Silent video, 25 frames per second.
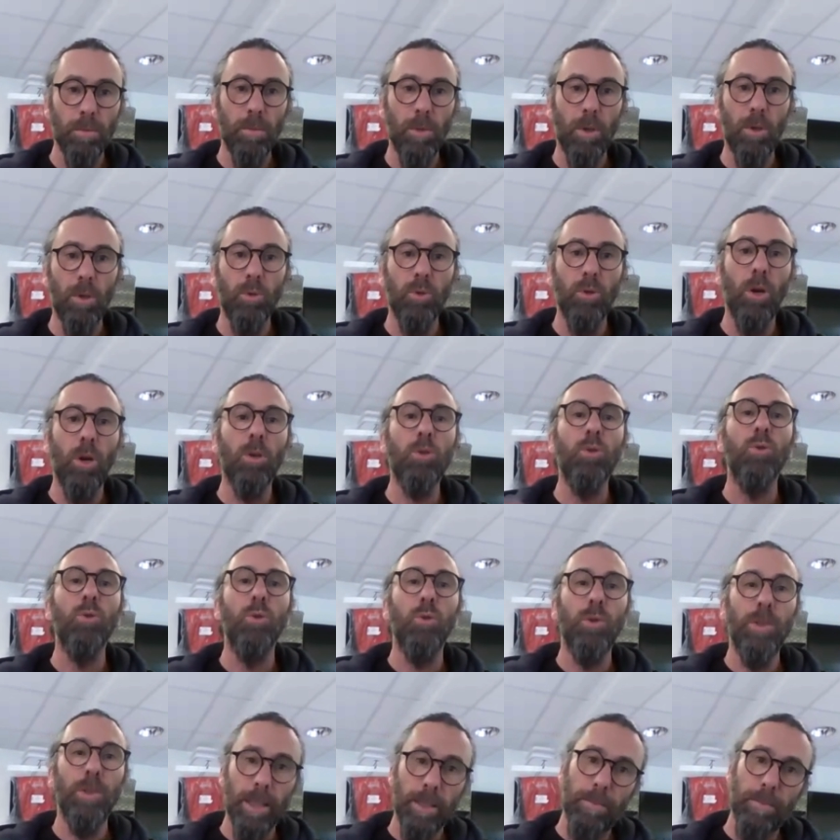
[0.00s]
en dehors de nos
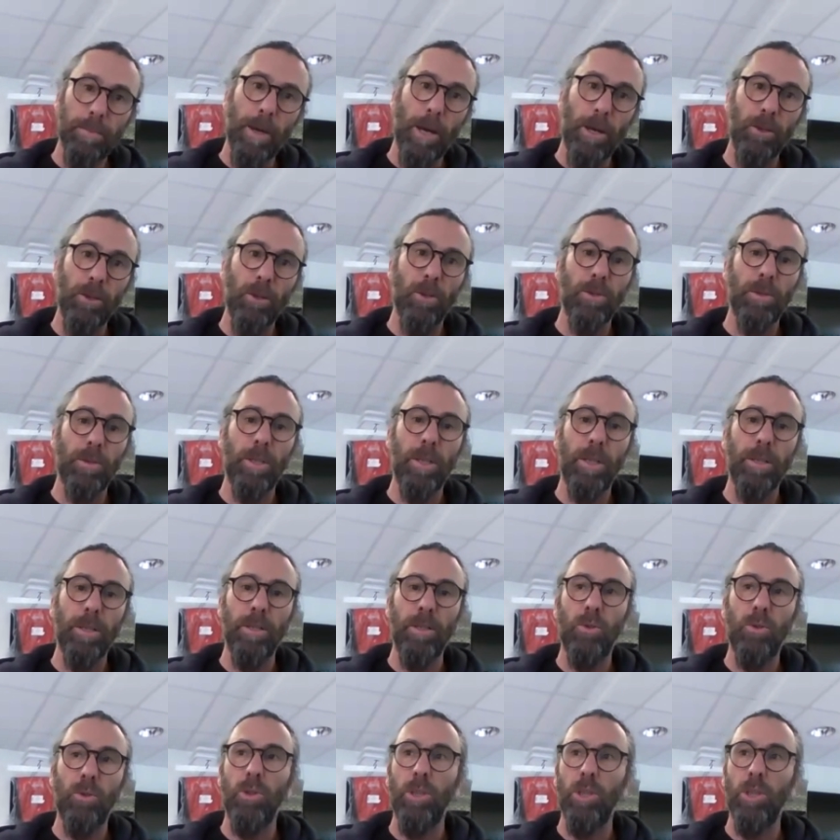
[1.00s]
expériences qui
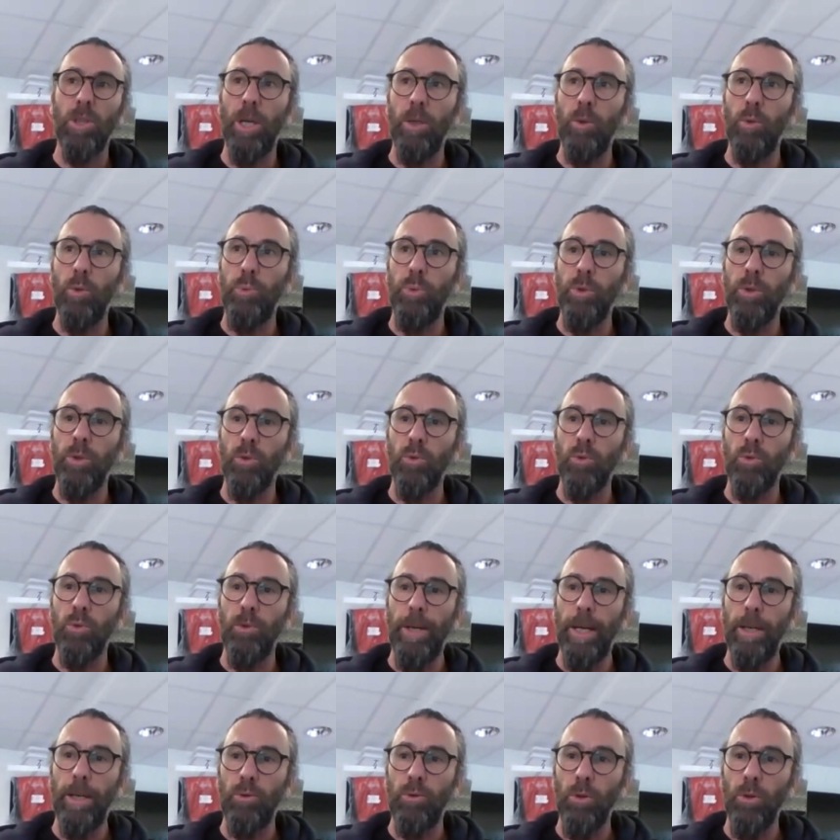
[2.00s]
existent déjà depuis notre
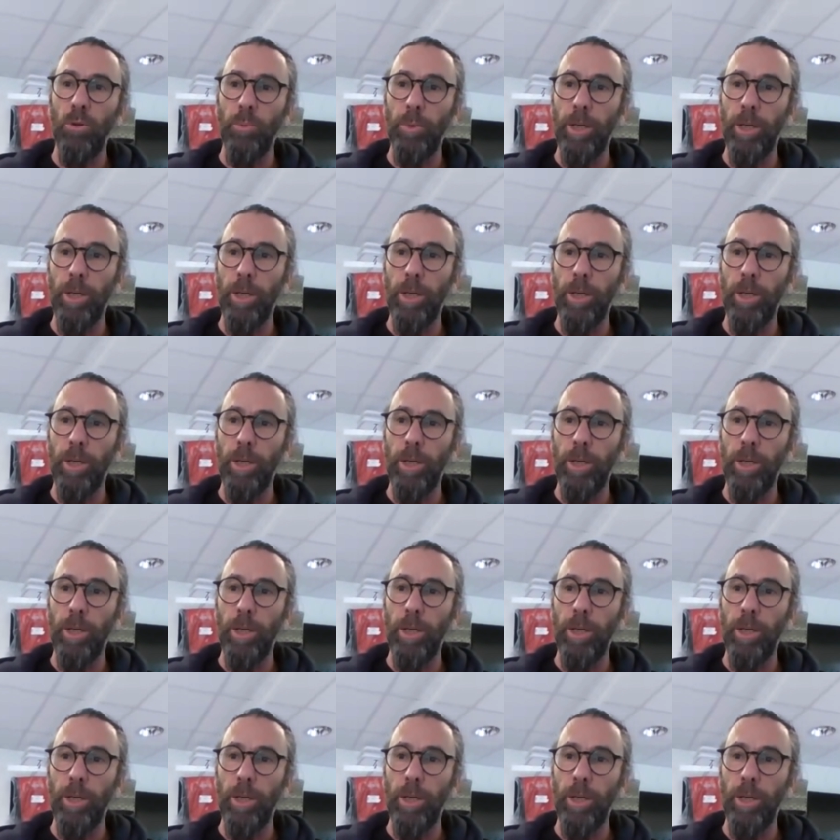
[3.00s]
ouverture,